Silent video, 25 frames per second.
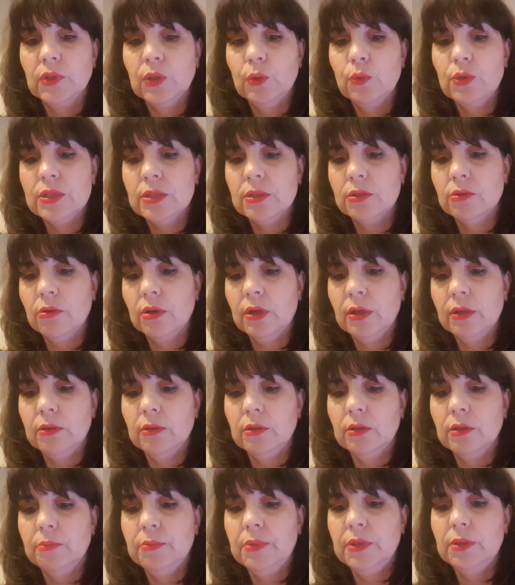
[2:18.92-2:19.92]
questo è
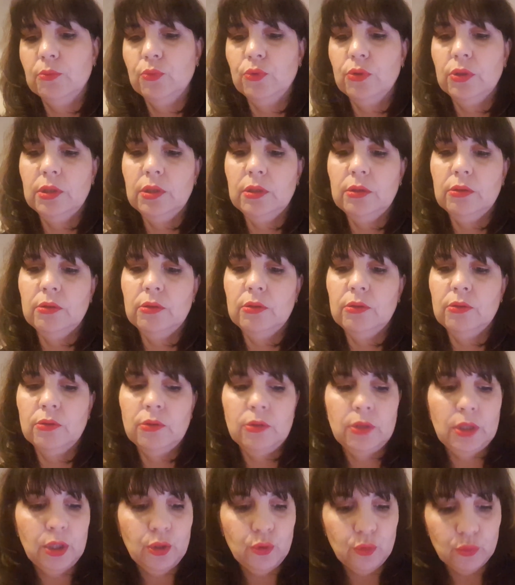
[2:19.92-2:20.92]
abbiamo detto
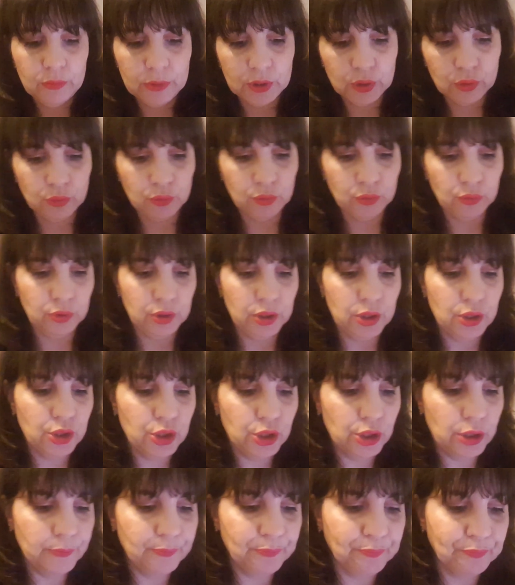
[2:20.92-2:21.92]
il numero
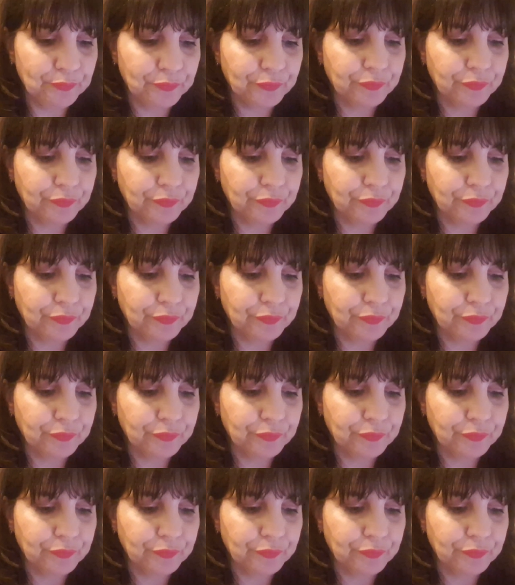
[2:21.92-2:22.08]
12